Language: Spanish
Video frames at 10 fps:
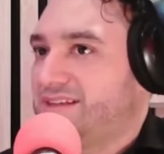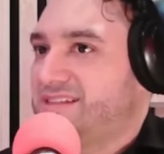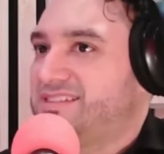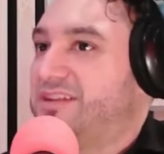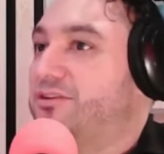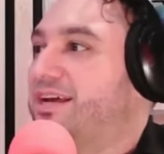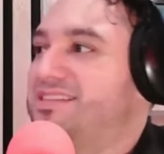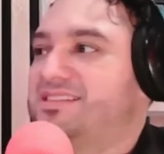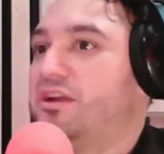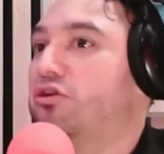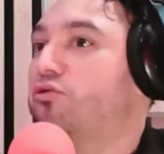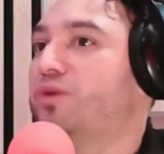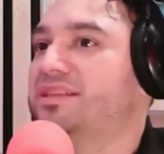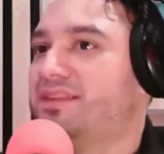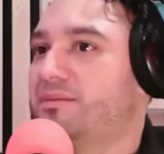sino que se lo
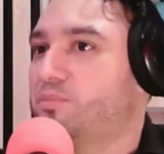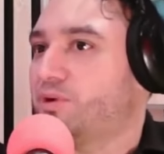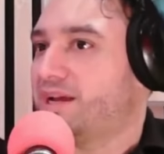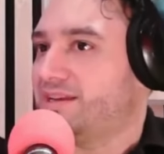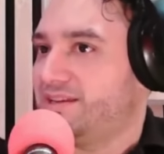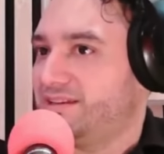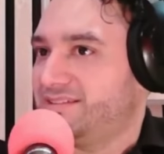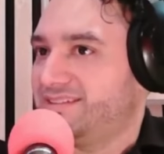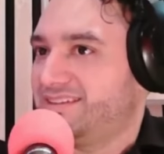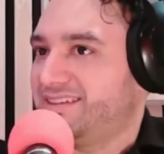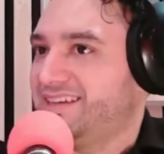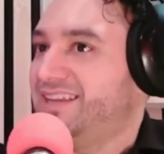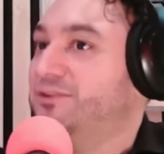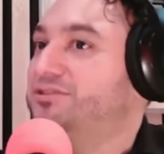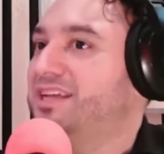encuentran por ahí y
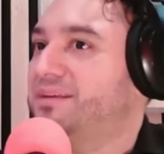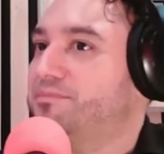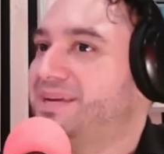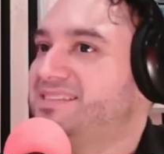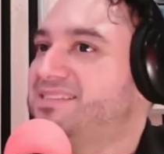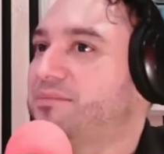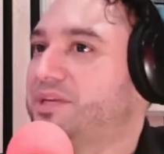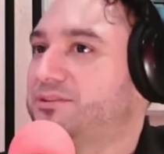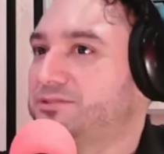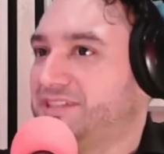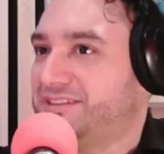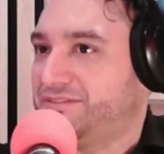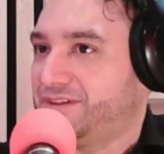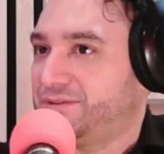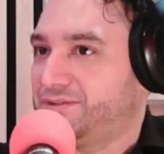no tienen pensamiento
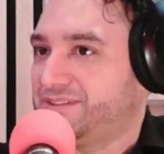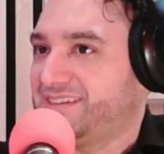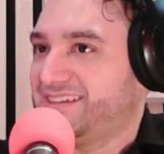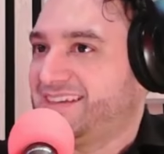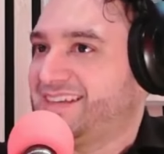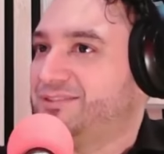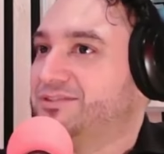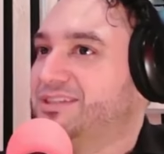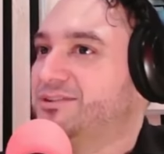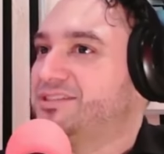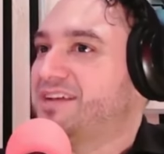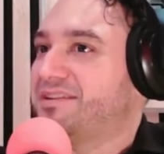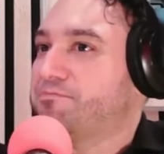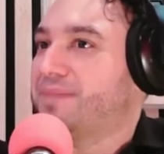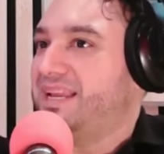científico. Entonces no
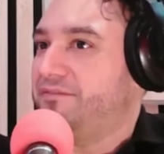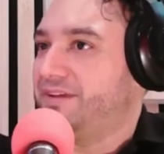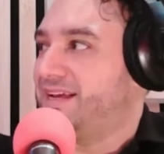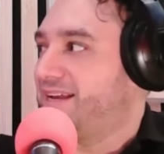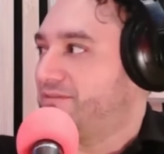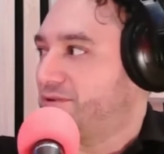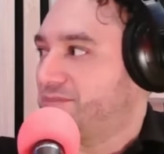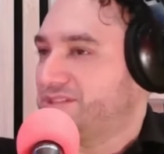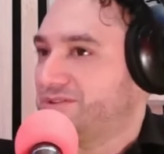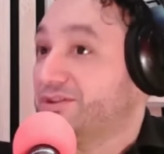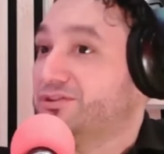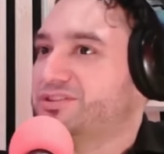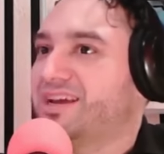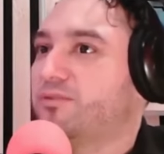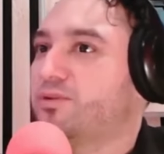saben verificar información, no
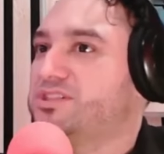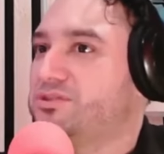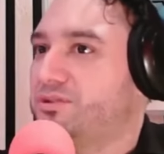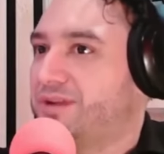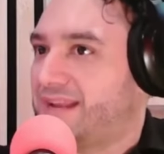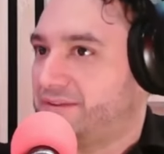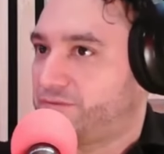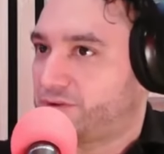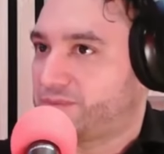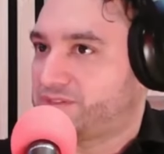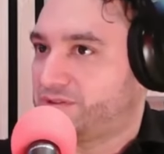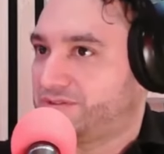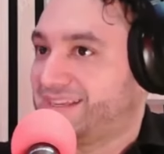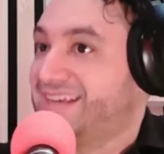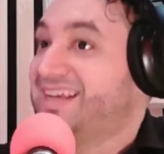saben cuestionar información,
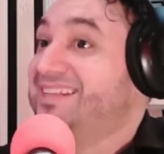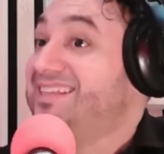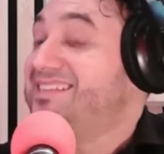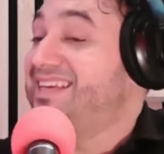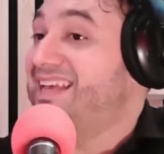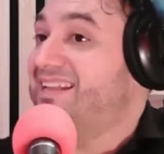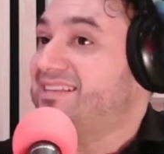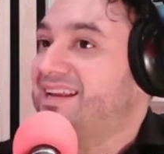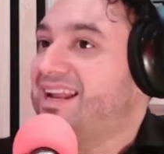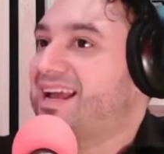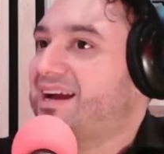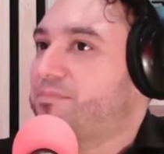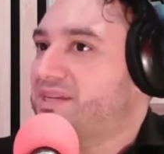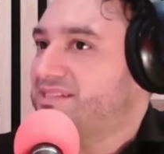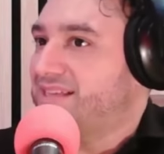ni siquiera tienen la
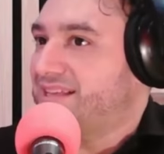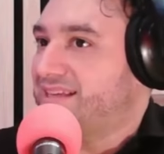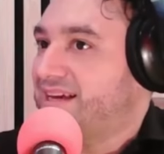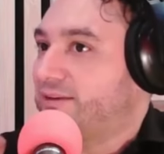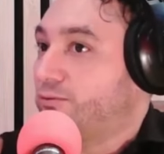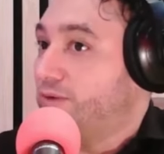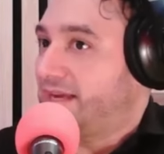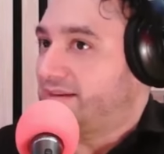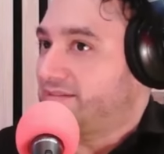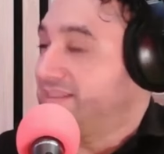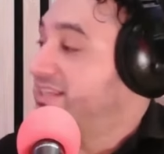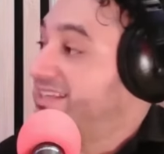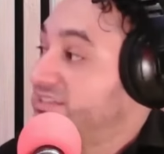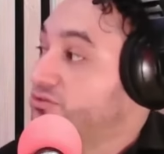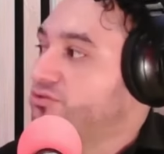capacidad de calcular,
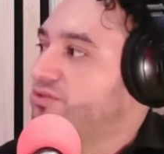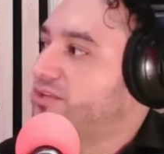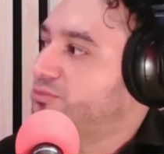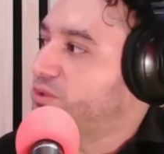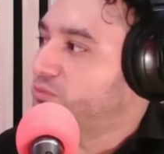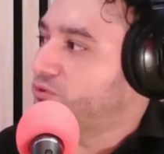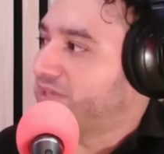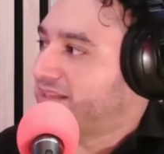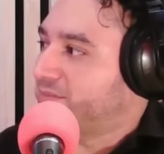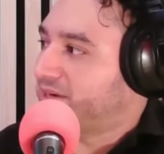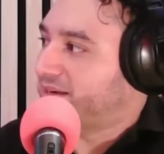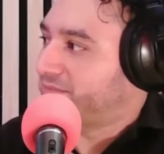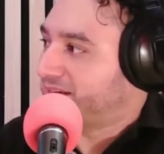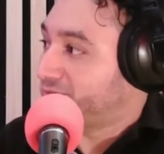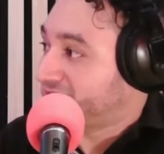y, esto es un dato muy importante para,
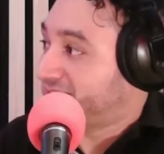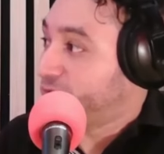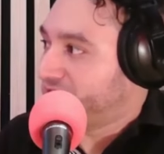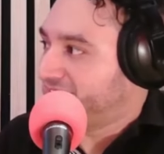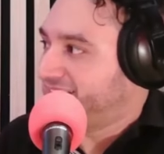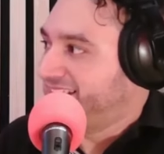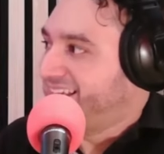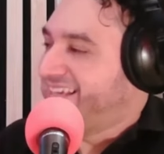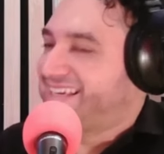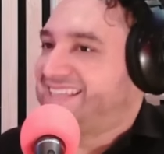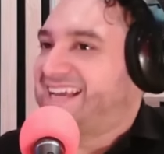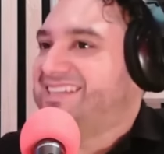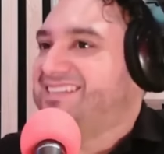para, nuestra lucha, que ya ni